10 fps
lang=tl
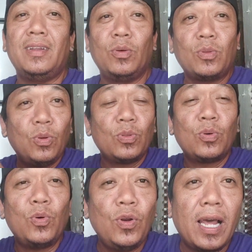
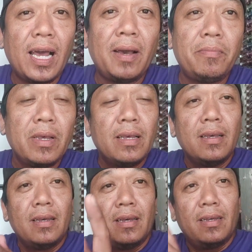luto-lutong ulam
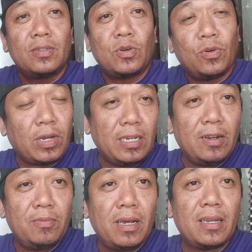So,
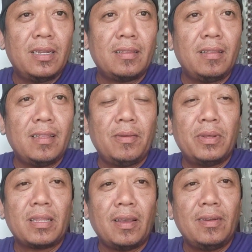kaninang umaga, nagtinda
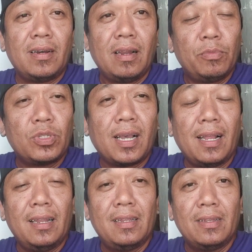naman tayo ng almusal.